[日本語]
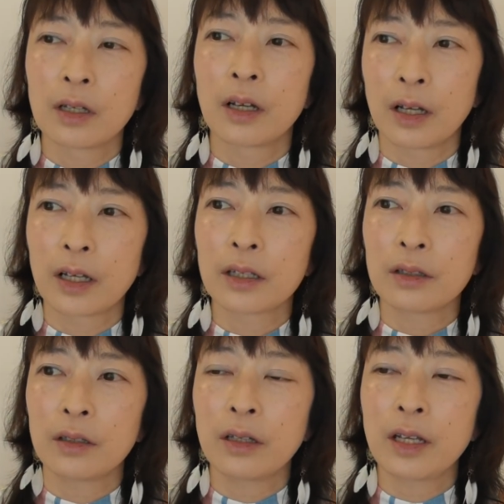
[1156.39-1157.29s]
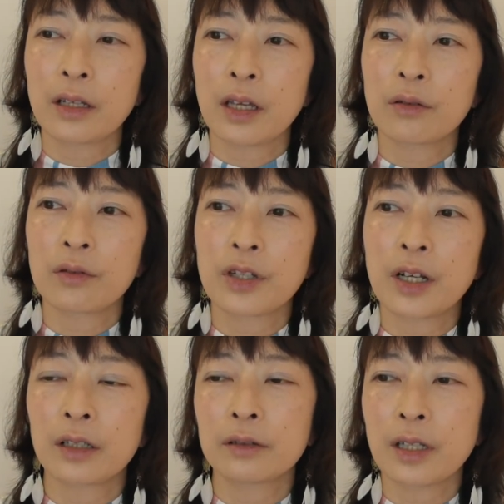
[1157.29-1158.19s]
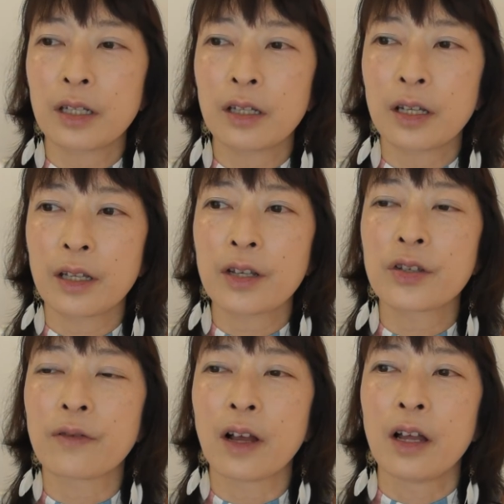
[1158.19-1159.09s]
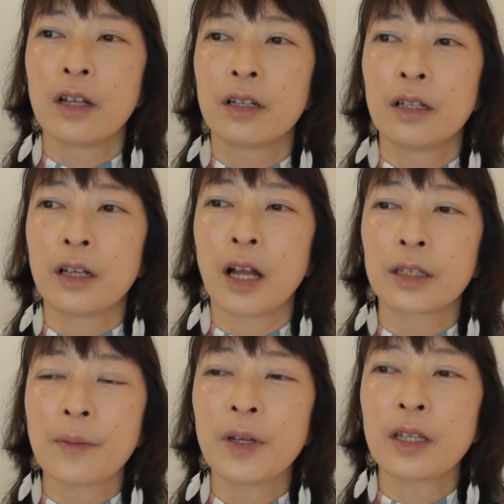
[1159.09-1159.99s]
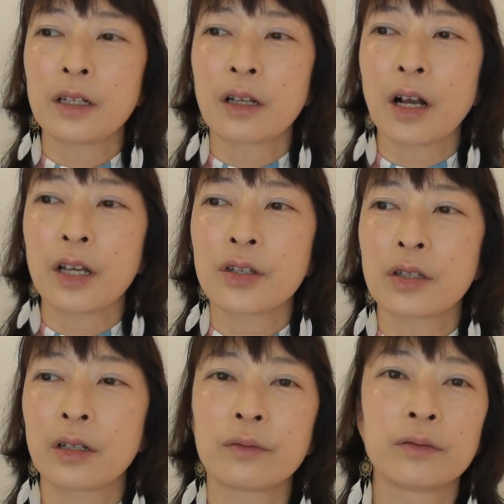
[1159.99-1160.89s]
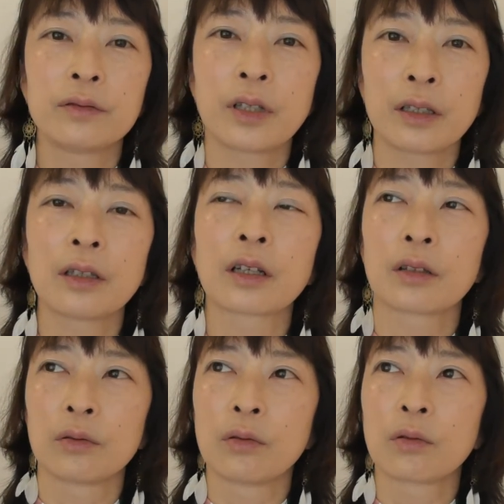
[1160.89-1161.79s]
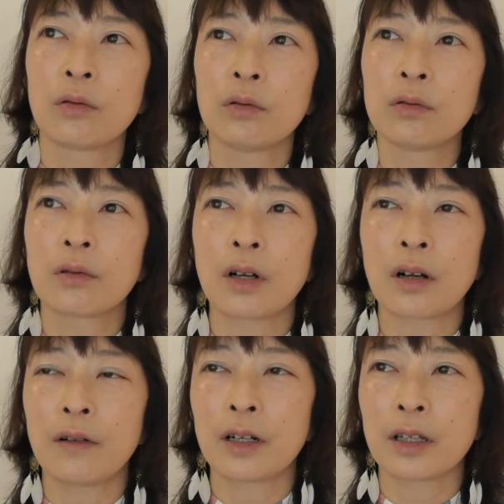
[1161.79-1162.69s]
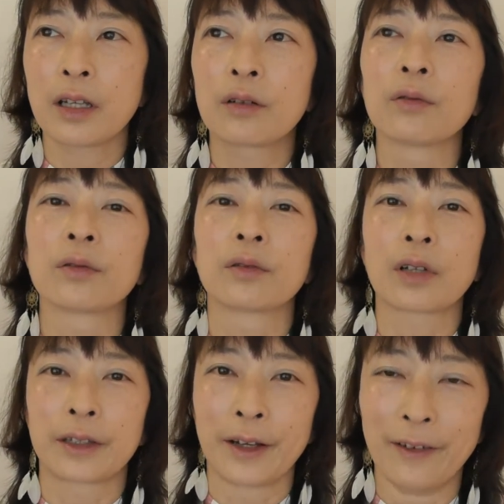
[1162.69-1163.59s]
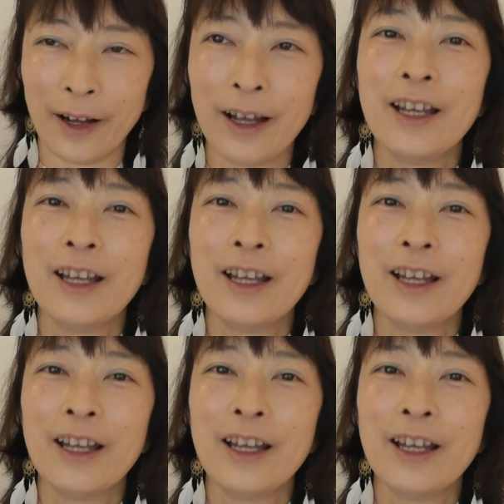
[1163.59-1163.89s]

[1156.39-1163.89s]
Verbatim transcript: はい、で結局自覚できないないしは頭で理解してる風なんだけど行動が変わらない方は